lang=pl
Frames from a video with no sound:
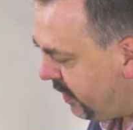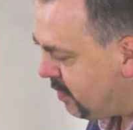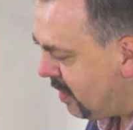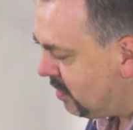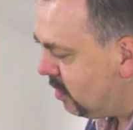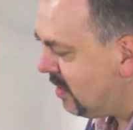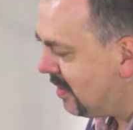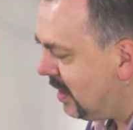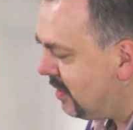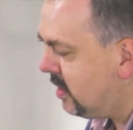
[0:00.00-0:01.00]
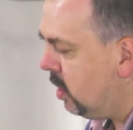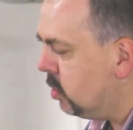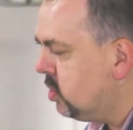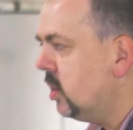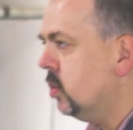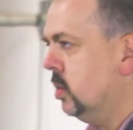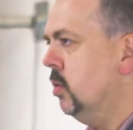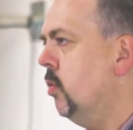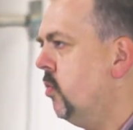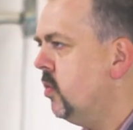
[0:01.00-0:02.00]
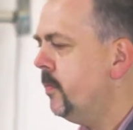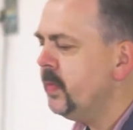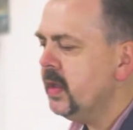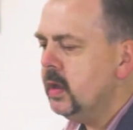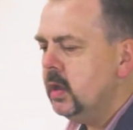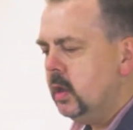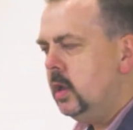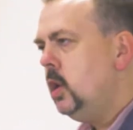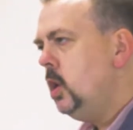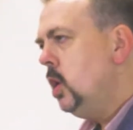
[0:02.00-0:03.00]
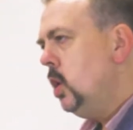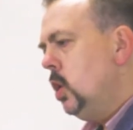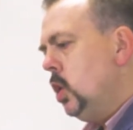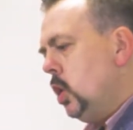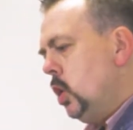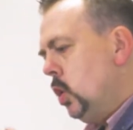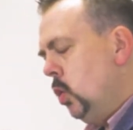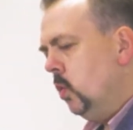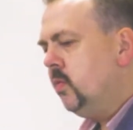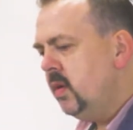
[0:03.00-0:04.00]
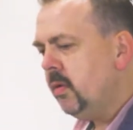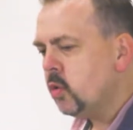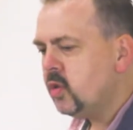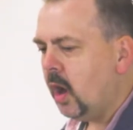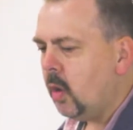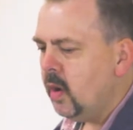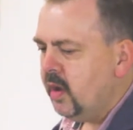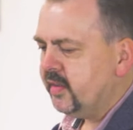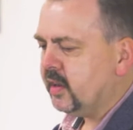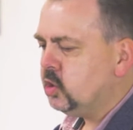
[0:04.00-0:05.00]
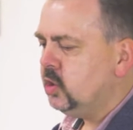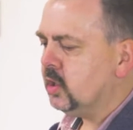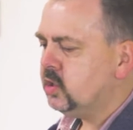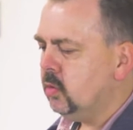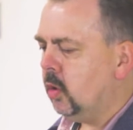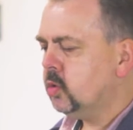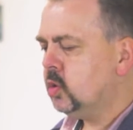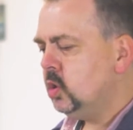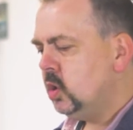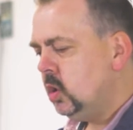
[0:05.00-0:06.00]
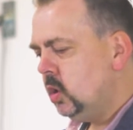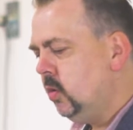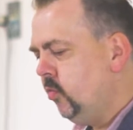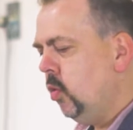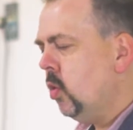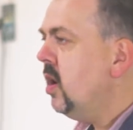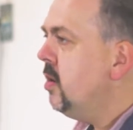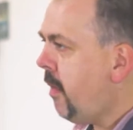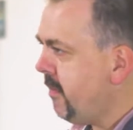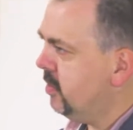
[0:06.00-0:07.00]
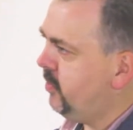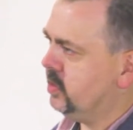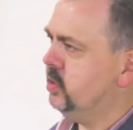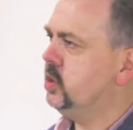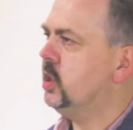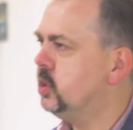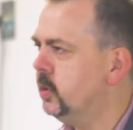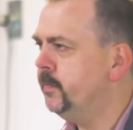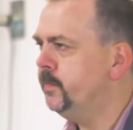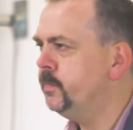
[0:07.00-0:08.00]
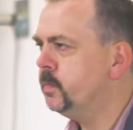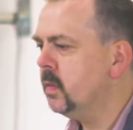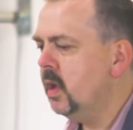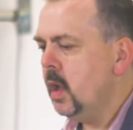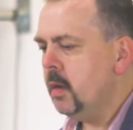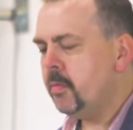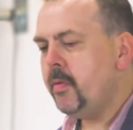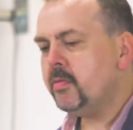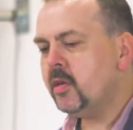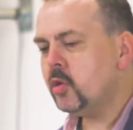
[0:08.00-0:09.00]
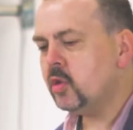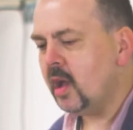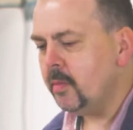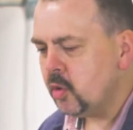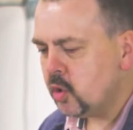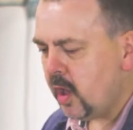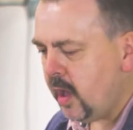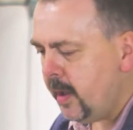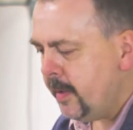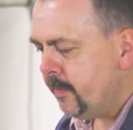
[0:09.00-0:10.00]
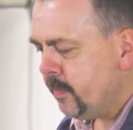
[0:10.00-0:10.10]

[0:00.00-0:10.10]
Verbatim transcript: na miasto zasadzkę od jego tyłów. I ósmy rozdział zaczyna się od dwóch bardzo ważnych rzeczy. Po pierwsze czytamy, że